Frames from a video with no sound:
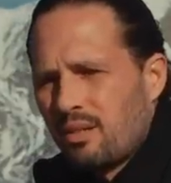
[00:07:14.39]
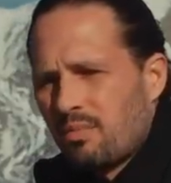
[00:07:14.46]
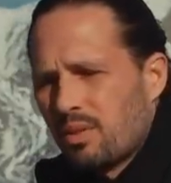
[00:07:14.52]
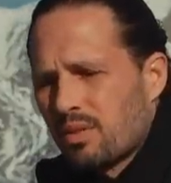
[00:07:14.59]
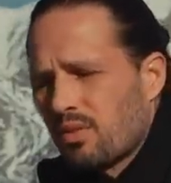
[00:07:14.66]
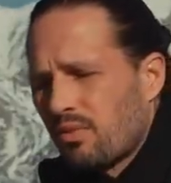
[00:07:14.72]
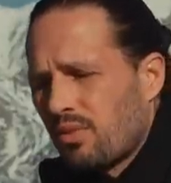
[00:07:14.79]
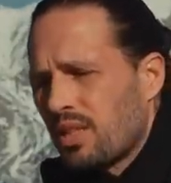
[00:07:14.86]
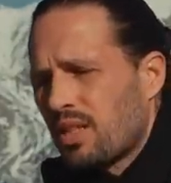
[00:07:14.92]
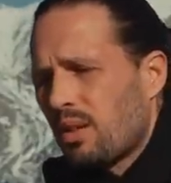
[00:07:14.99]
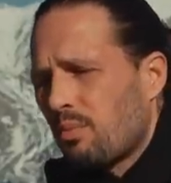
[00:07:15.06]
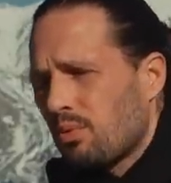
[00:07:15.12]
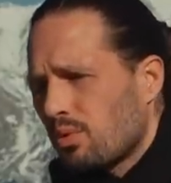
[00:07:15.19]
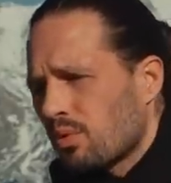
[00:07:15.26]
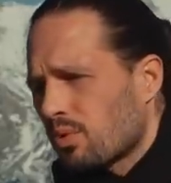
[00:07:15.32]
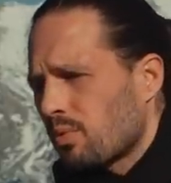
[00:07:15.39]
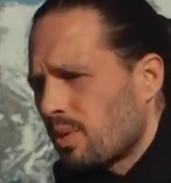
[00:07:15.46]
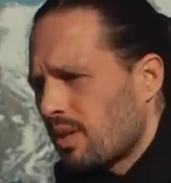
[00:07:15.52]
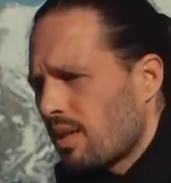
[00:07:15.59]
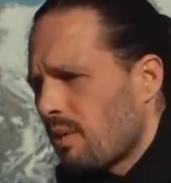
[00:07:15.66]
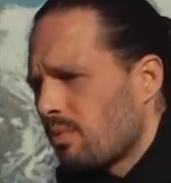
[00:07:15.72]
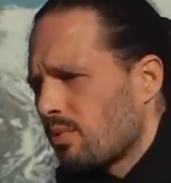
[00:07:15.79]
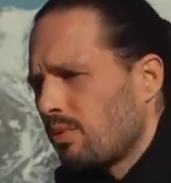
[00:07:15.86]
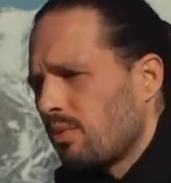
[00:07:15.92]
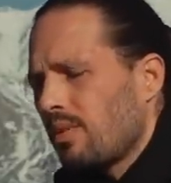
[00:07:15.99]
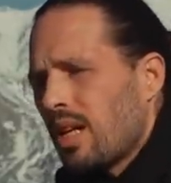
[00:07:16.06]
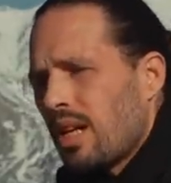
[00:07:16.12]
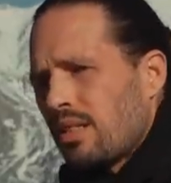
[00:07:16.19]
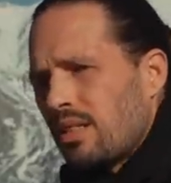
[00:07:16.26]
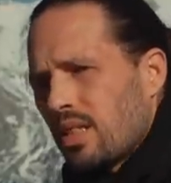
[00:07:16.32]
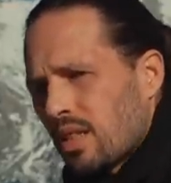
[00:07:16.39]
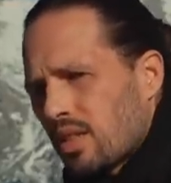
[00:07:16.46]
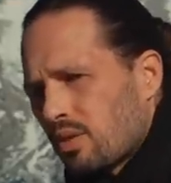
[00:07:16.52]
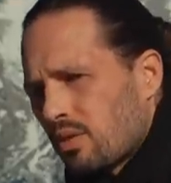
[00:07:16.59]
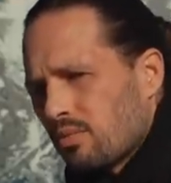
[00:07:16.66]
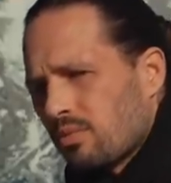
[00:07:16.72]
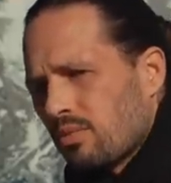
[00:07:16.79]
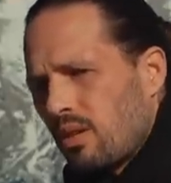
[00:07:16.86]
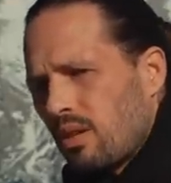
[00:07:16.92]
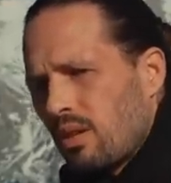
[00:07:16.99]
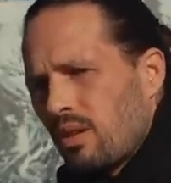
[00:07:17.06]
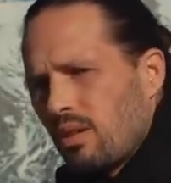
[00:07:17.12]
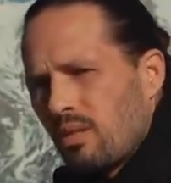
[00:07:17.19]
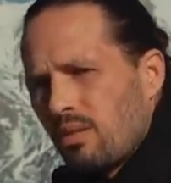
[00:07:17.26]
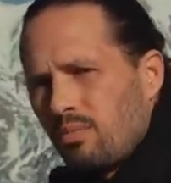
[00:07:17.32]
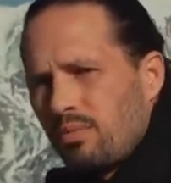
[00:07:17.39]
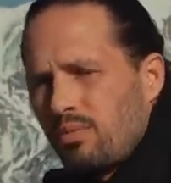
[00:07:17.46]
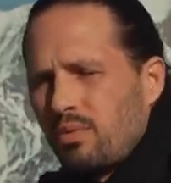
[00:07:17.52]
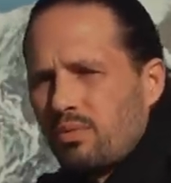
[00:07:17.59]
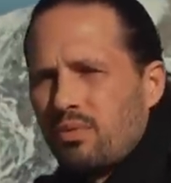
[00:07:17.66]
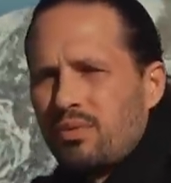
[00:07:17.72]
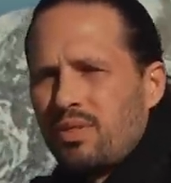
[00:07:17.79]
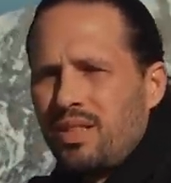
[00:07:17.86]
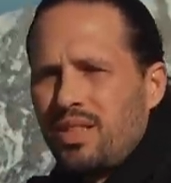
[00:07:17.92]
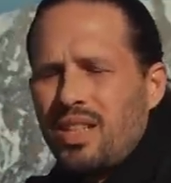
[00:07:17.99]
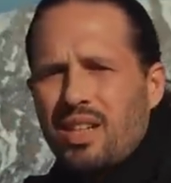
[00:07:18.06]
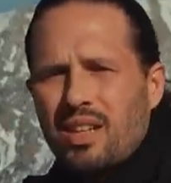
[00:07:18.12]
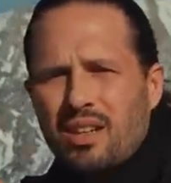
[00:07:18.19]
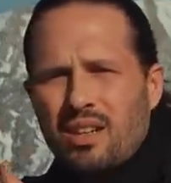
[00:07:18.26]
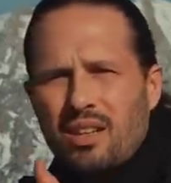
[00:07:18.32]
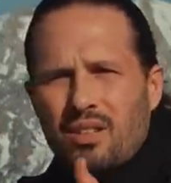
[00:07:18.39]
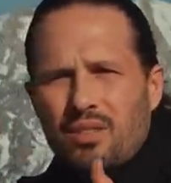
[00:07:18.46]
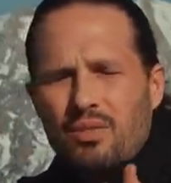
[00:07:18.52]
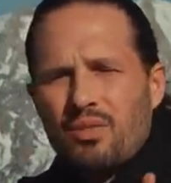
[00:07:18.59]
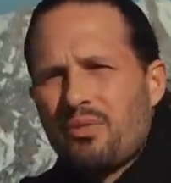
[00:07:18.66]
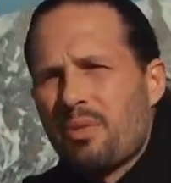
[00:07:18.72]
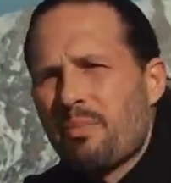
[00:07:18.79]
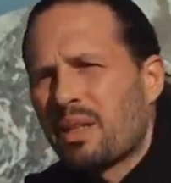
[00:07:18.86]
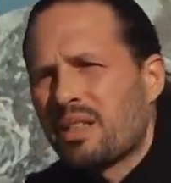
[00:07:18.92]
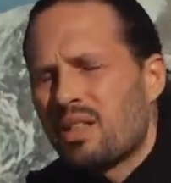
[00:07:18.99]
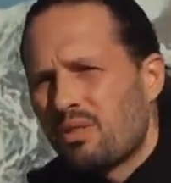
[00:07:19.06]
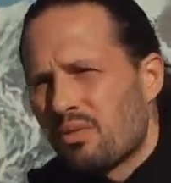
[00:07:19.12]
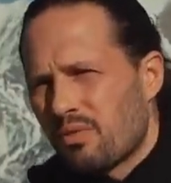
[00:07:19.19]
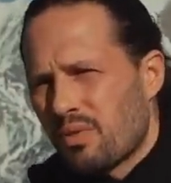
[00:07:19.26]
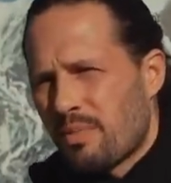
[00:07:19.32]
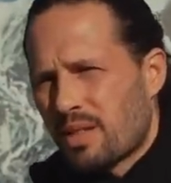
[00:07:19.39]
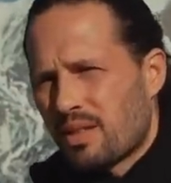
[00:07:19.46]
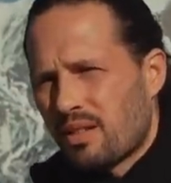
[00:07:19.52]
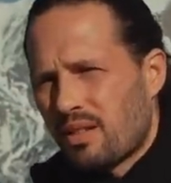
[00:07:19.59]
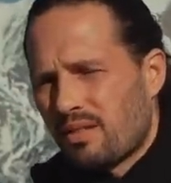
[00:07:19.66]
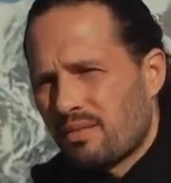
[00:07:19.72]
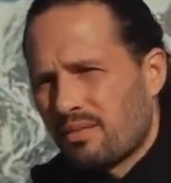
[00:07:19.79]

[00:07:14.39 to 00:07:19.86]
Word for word: Parce qu'en fait, il est plutôt souhaitable de donner la direction plutôt que de dire ne fais pas ci, ne fais pas ça.